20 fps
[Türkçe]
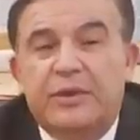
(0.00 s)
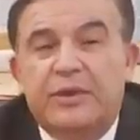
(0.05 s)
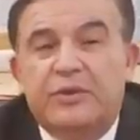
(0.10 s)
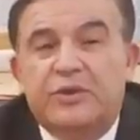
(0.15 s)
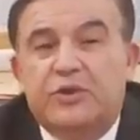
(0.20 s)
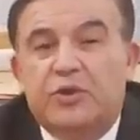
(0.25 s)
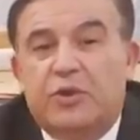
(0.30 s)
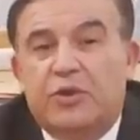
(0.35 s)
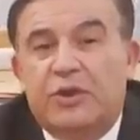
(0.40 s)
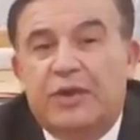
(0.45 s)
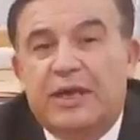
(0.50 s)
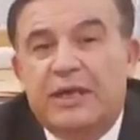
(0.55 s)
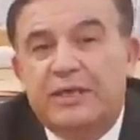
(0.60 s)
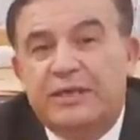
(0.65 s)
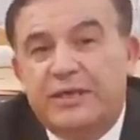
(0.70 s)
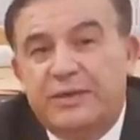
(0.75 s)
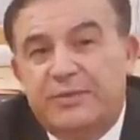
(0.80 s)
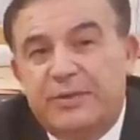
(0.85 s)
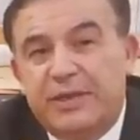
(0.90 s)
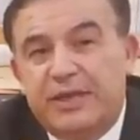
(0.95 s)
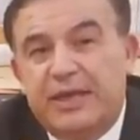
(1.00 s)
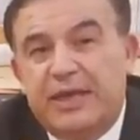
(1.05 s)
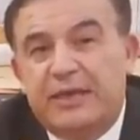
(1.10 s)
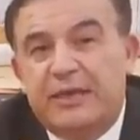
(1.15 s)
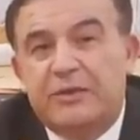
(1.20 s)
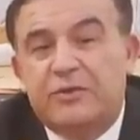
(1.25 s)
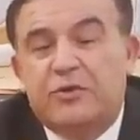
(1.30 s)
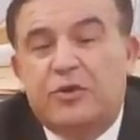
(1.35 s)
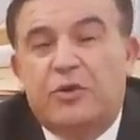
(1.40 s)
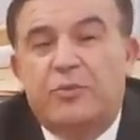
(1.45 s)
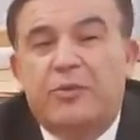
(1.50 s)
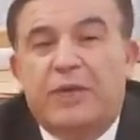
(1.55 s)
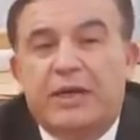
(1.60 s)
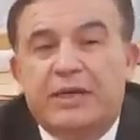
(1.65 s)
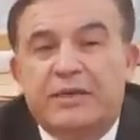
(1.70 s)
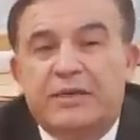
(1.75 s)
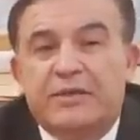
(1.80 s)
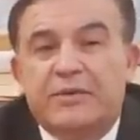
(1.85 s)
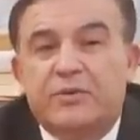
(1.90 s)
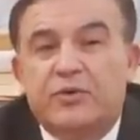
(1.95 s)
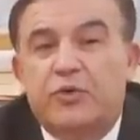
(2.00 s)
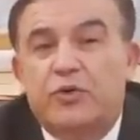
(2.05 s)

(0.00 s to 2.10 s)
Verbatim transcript: sonra şimdi geldi Donbass'ı.